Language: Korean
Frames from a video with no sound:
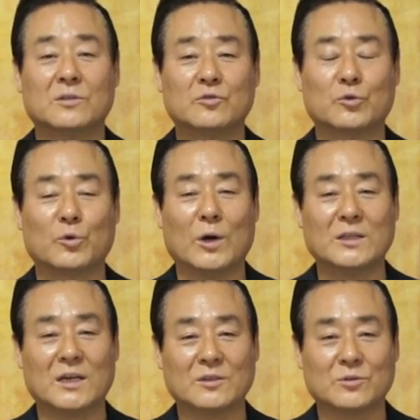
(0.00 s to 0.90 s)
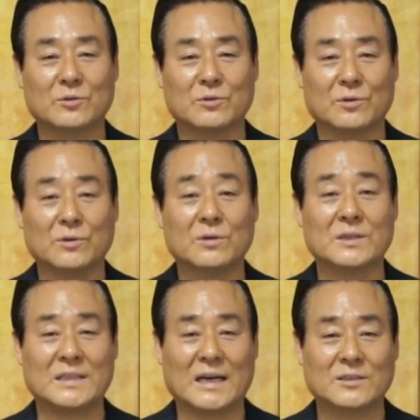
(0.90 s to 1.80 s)
어떤 중요한 약속도
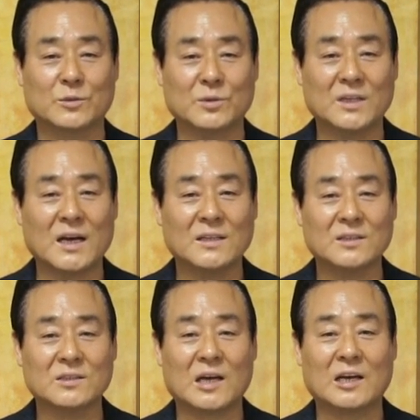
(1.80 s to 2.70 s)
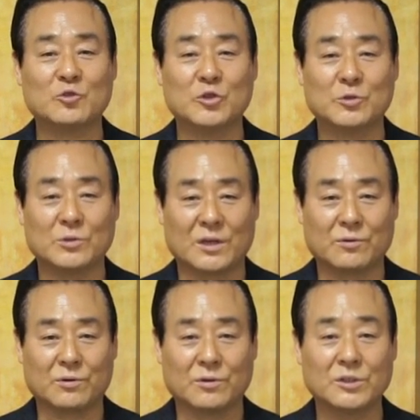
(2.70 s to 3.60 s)
약속이나 한 듯 다
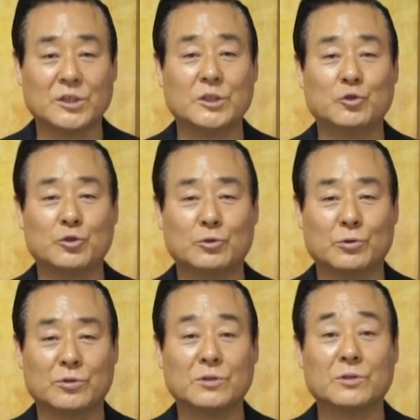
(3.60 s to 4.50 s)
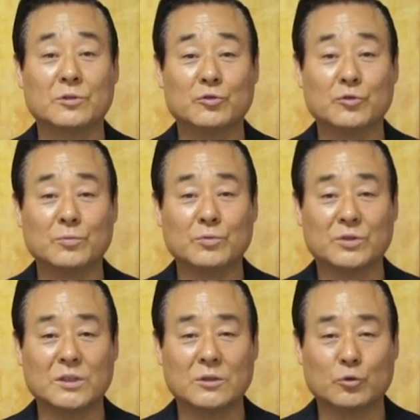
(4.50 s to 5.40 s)
취소되고 이 취소는
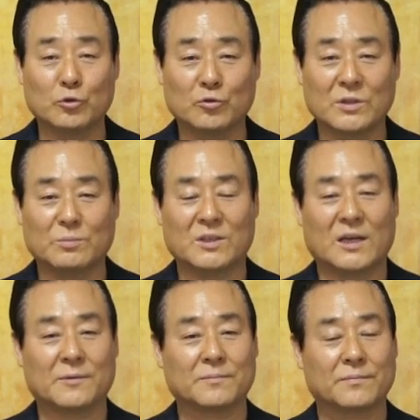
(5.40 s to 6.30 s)
충분히 존중됩니다.